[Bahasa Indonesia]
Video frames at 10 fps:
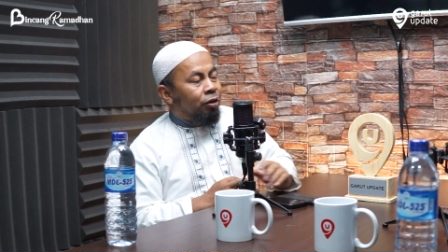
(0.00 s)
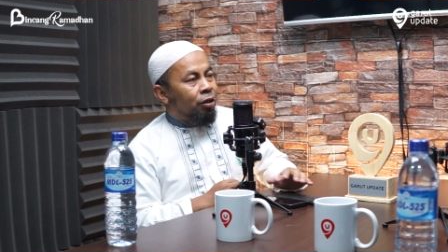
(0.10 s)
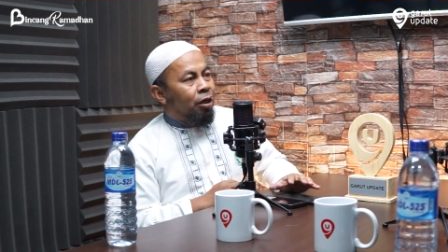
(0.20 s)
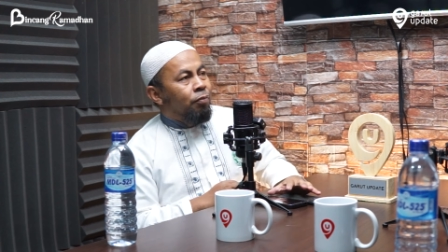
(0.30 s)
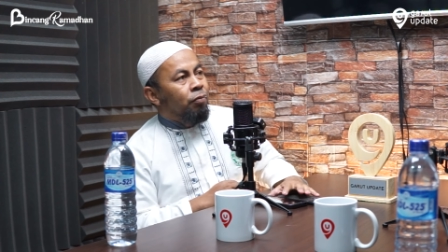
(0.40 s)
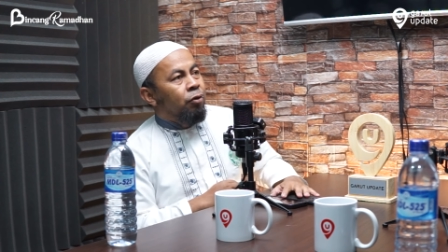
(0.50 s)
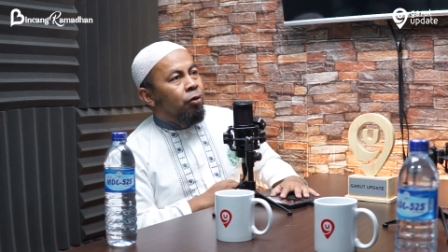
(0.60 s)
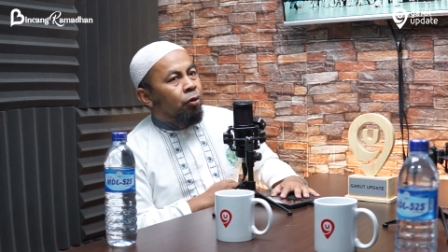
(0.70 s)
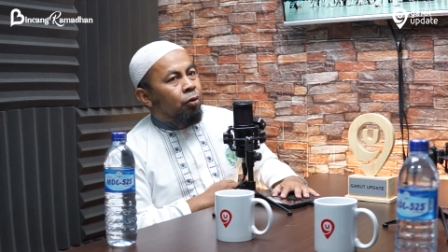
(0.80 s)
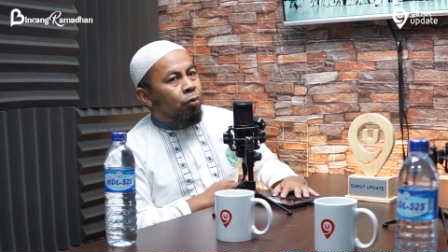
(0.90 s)
umat Islam. Mm
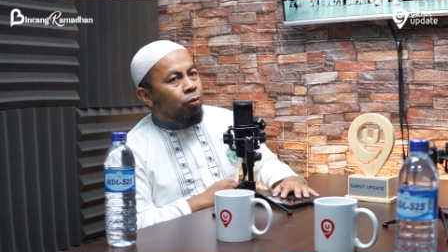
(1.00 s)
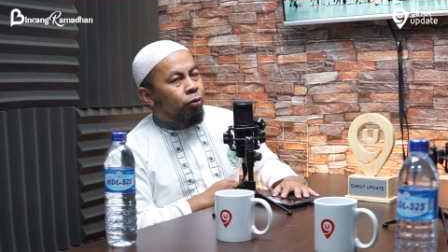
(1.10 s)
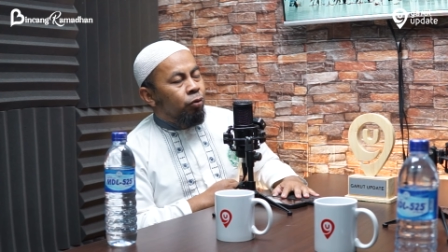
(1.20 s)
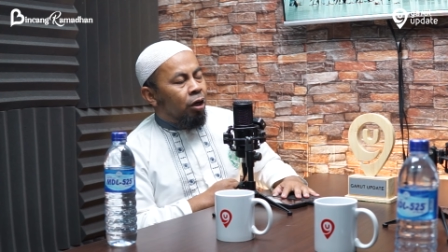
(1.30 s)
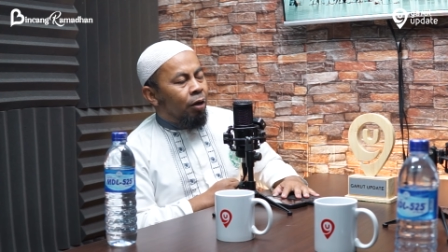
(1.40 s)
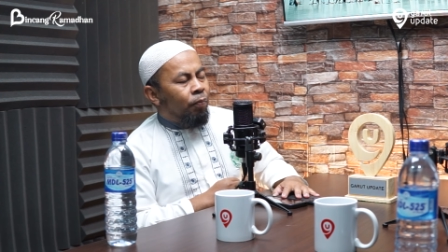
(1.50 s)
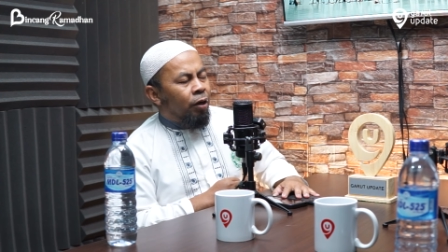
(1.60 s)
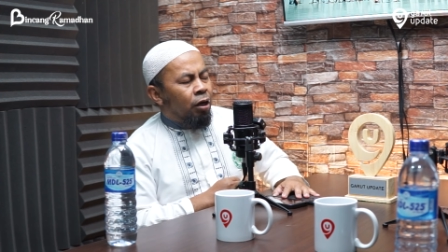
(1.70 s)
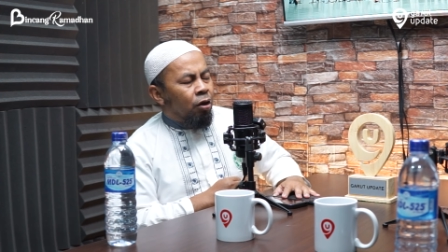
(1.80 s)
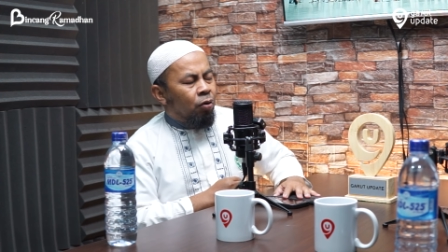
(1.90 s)
-hmm. Untuk
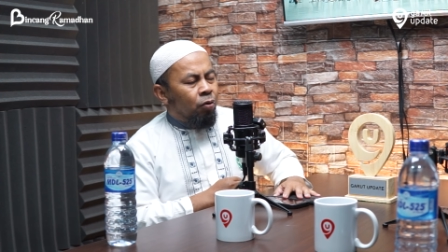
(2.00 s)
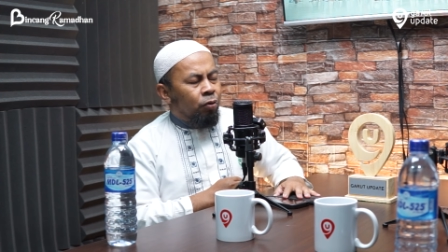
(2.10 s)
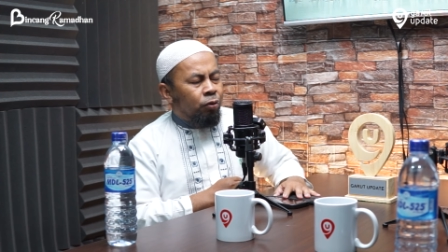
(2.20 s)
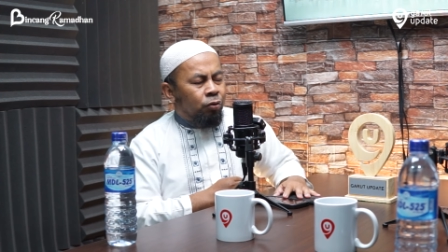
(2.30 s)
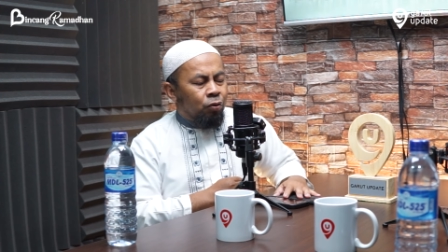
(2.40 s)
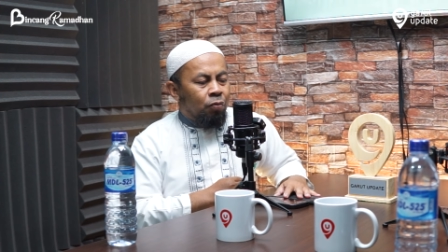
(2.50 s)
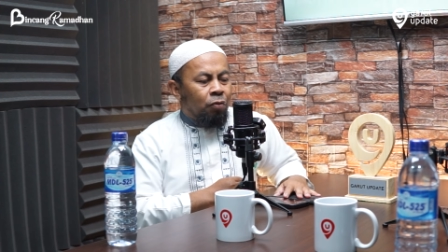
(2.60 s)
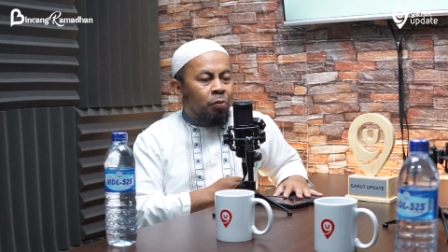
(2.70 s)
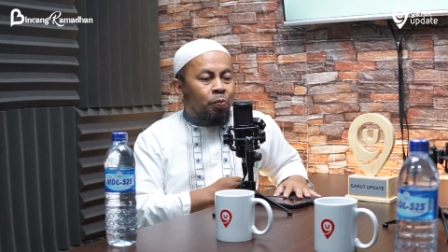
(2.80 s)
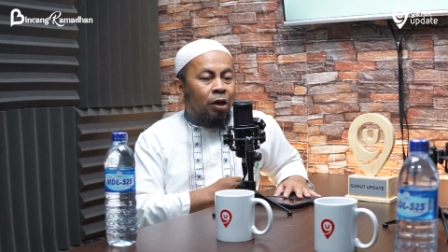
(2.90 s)
apa? Untuk
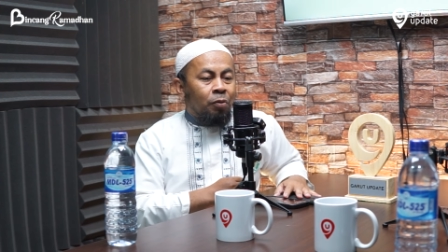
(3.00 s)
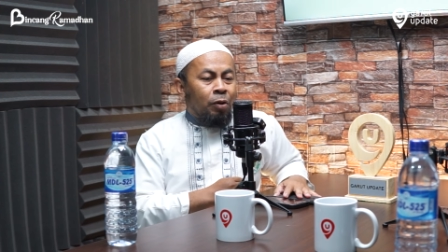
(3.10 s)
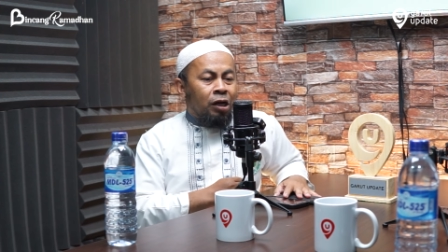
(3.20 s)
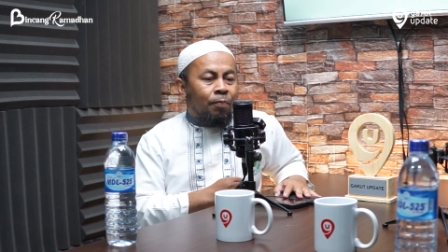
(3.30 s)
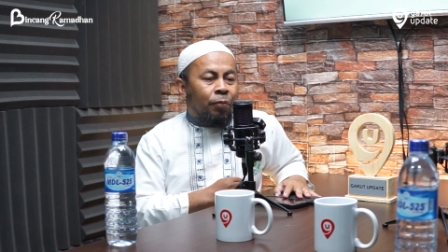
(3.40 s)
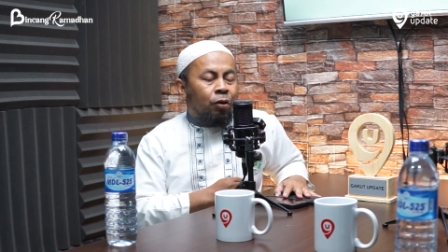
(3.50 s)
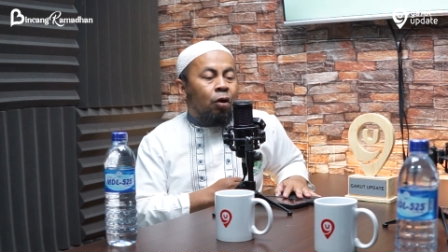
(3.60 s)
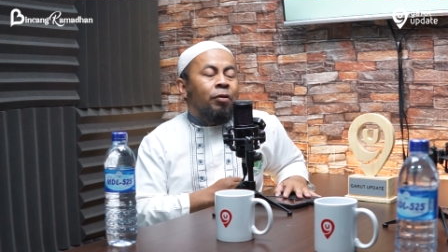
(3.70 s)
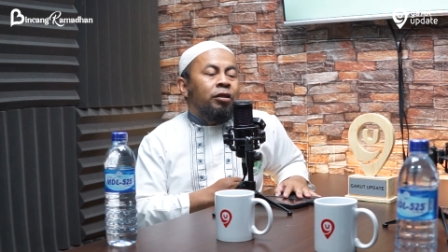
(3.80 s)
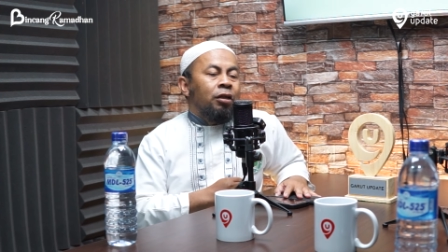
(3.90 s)
menggapai
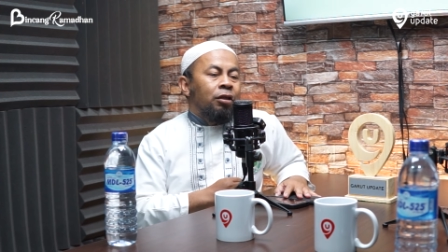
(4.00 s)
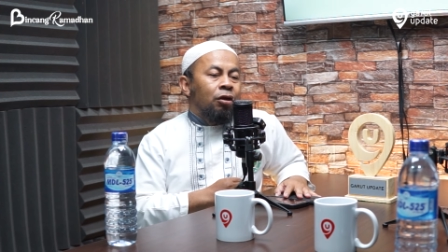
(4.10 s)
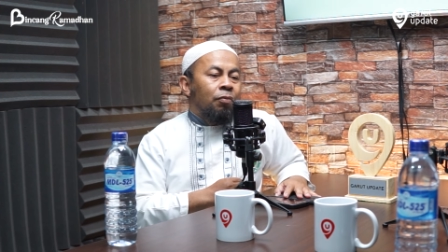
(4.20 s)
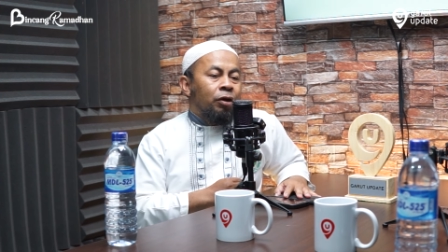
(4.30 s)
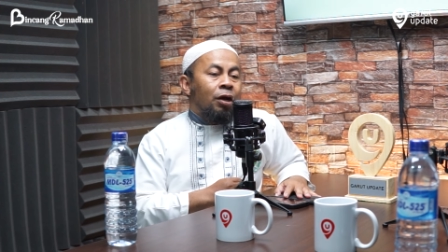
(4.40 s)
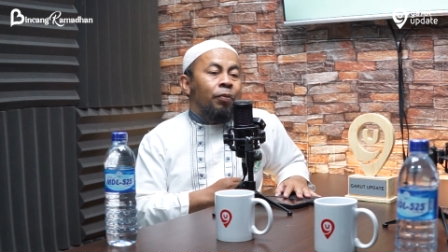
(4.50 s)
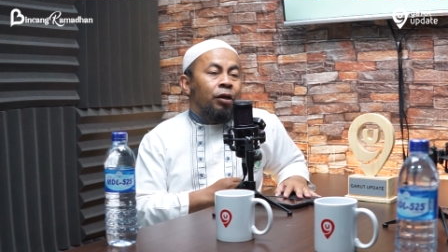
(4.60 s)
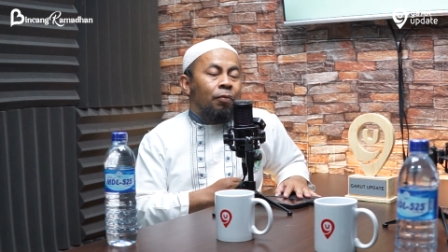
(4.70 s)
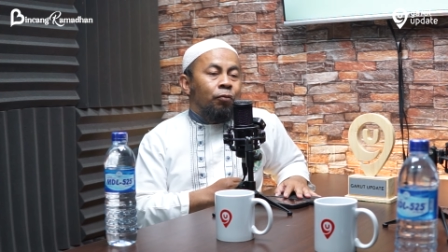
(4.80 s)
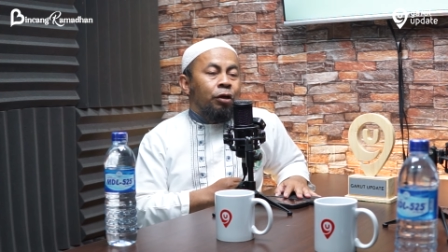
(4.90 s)
rahmat Allah,
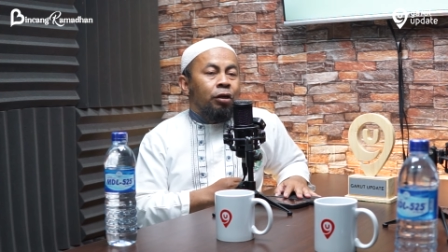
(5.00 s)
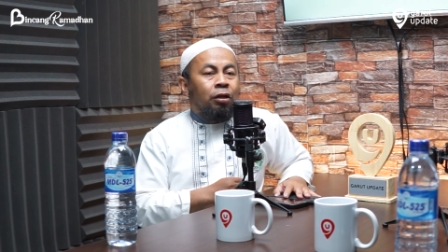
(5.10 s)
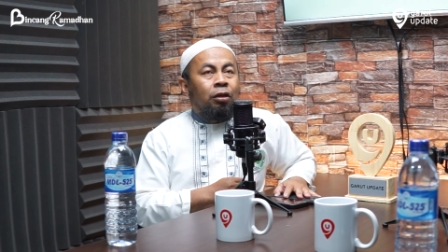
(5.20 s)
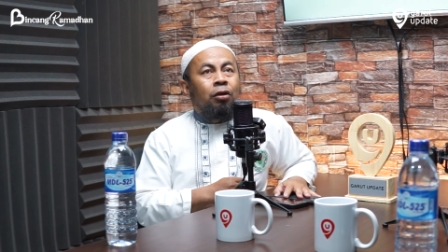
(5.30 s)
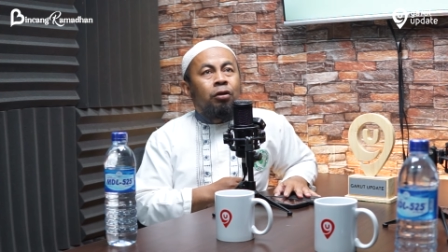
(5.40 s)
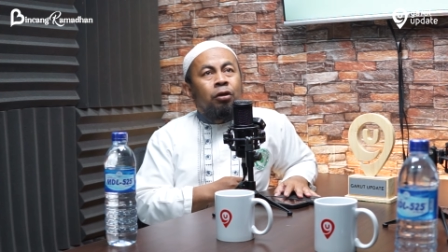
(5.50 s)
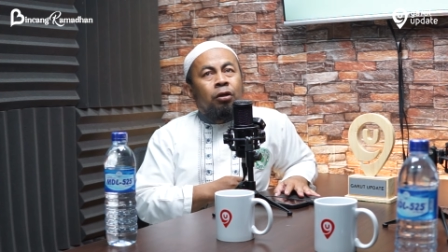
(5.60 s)
menggapai ampunan Allah.